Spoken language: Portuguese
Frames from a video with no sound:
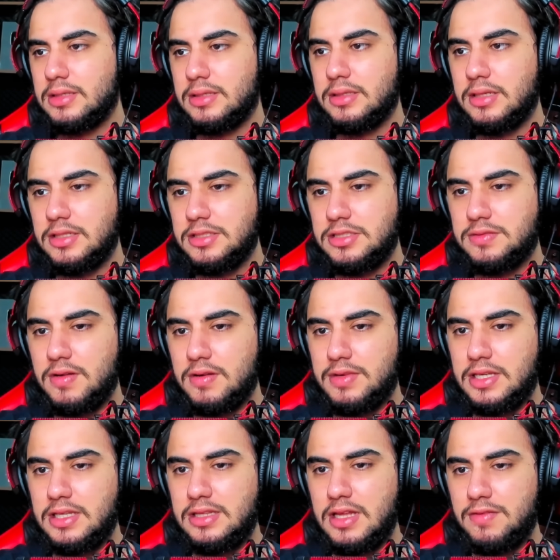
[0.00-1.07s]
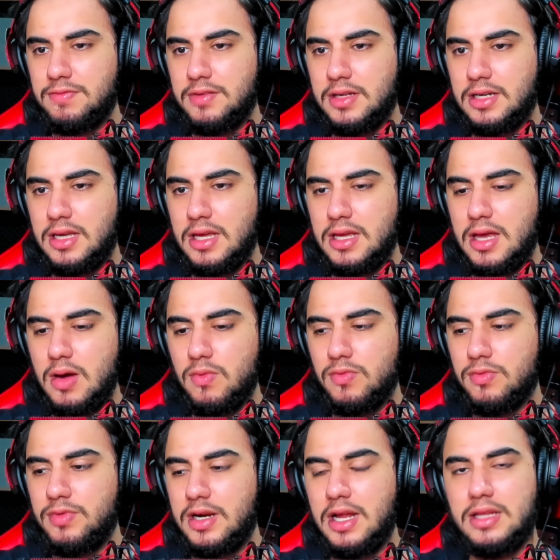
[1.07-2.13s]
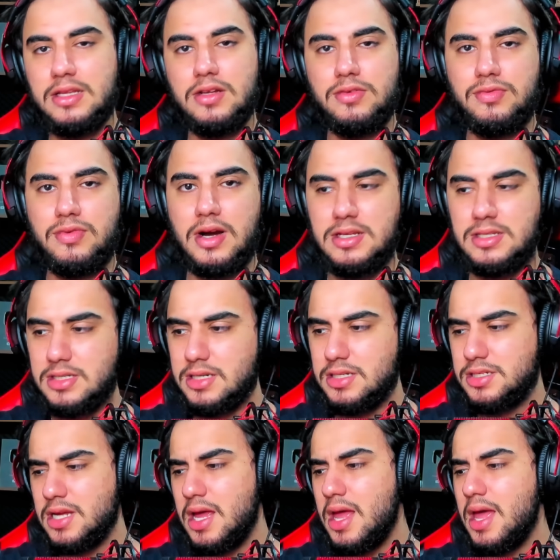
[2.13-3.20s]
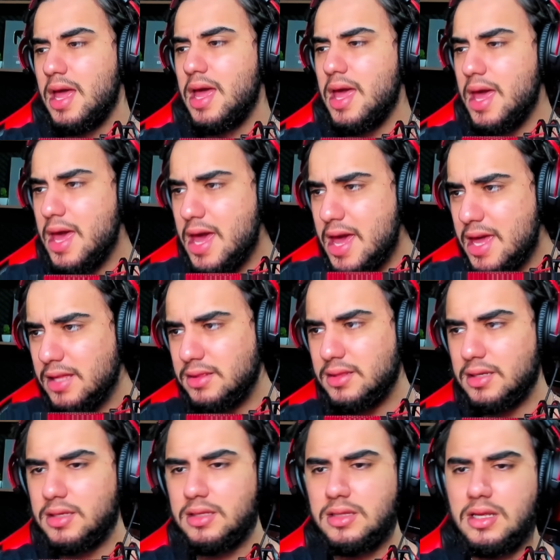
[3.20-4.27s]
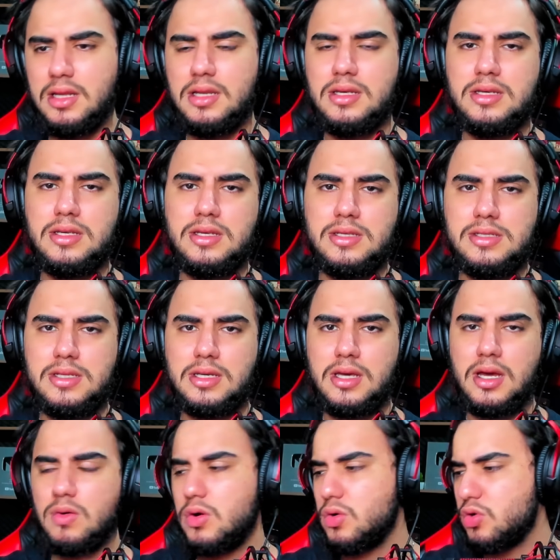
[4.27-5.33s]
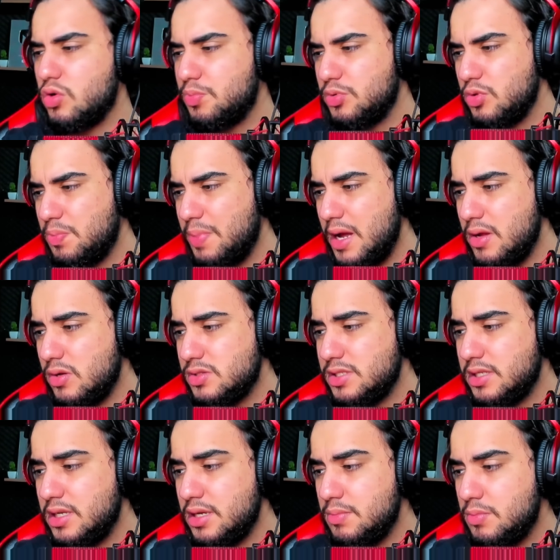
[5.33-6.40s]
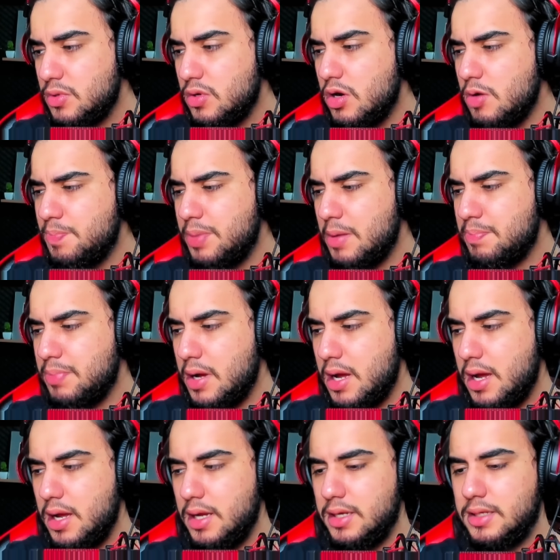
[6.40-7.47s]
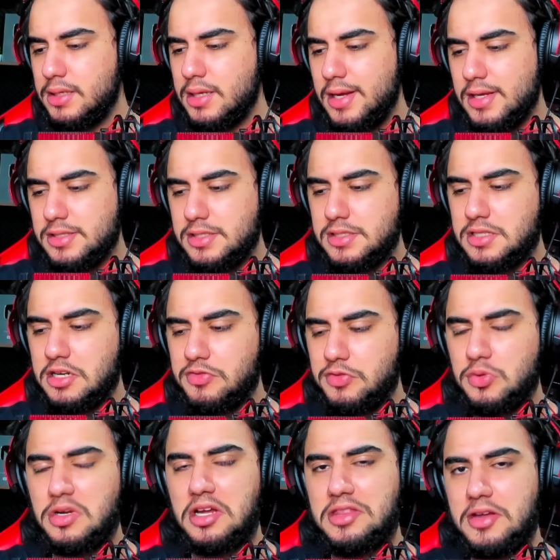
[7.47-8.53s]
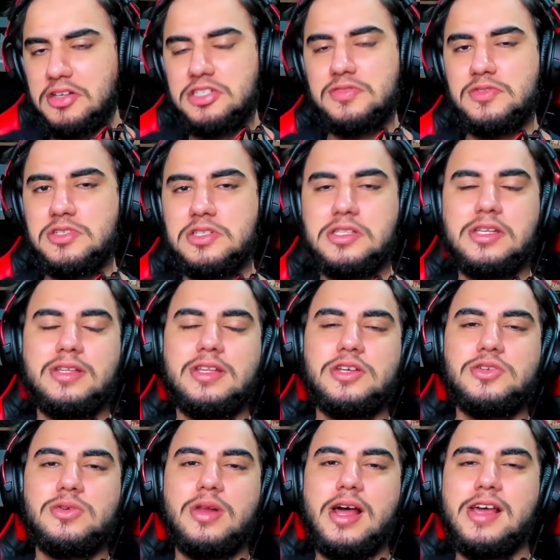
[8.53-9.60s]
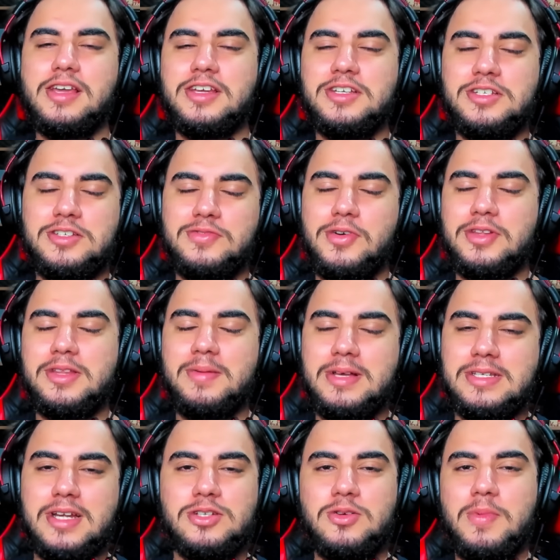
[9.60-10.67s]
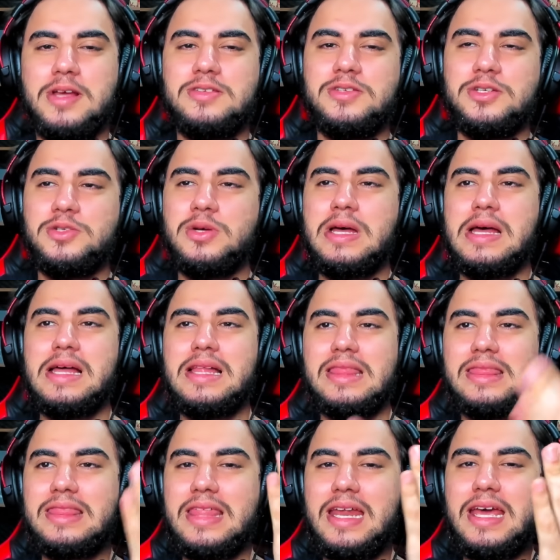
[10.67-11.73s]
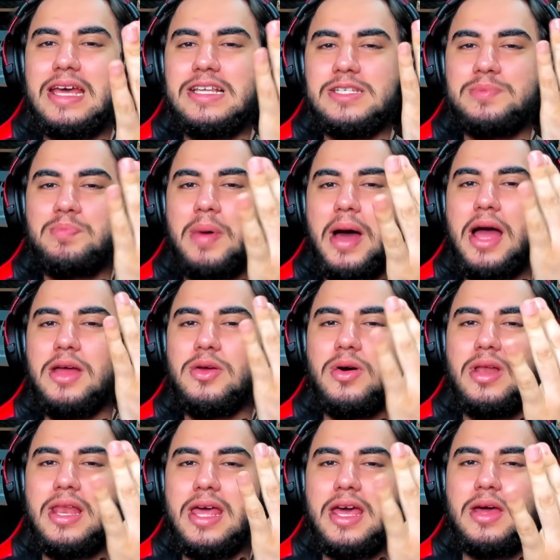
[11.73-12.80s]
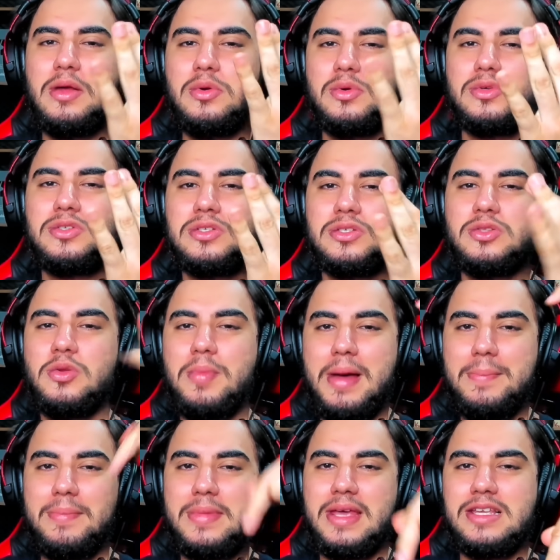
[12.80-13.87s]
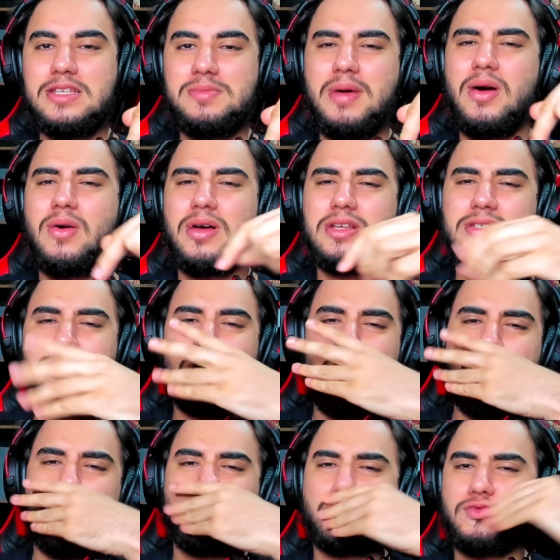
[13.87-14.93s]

A gente vai ver quinta-feira quem é o verdadeiro farsante. Eita, que delícia! Que agora o grupo do Paiol se quebrou, papai! Se inscreva no canal, ative o sininho, deixa o like. A gente volta mais tarde com mais vídeo. Três paioleiros numa mesma roça. Ó.